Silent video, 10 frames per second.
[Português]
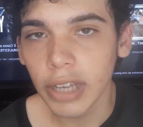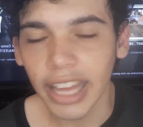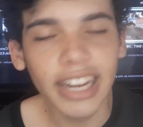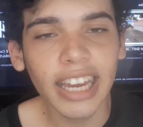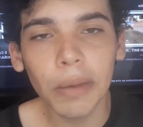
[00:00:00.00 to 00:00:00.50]

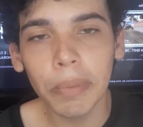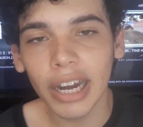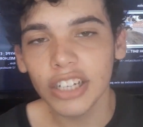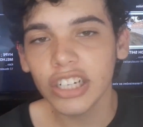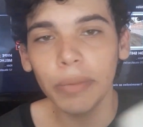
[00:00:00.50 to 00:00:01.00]
Ele quer
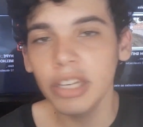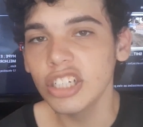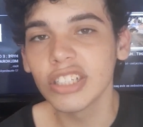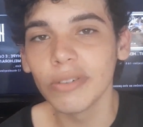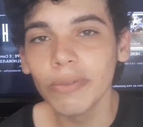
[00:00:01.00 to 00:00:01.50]

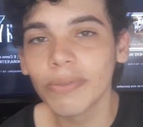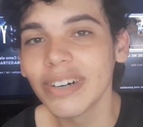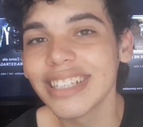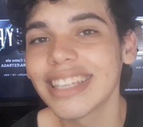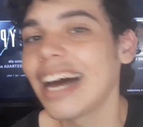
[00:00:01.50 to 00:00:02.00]
praticamente ser um
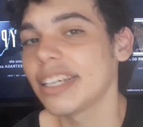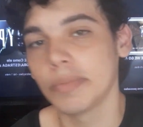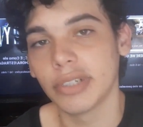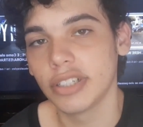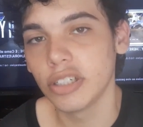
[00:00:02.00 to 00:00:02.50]

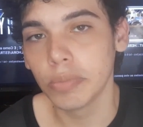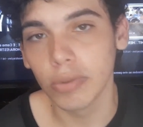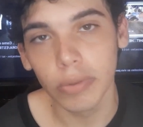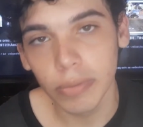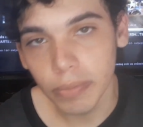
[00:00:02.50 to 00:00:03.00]
fantasma.
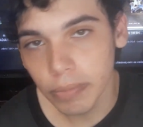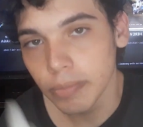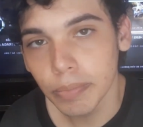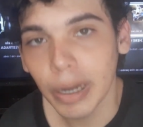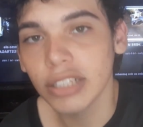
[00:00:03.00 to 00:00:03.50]
Tipo,
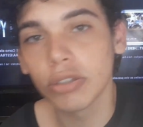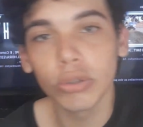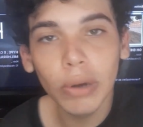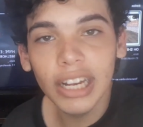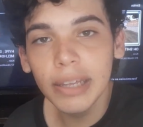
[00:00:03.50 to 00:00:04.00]

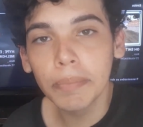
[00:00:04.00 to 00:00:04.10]
passou ali,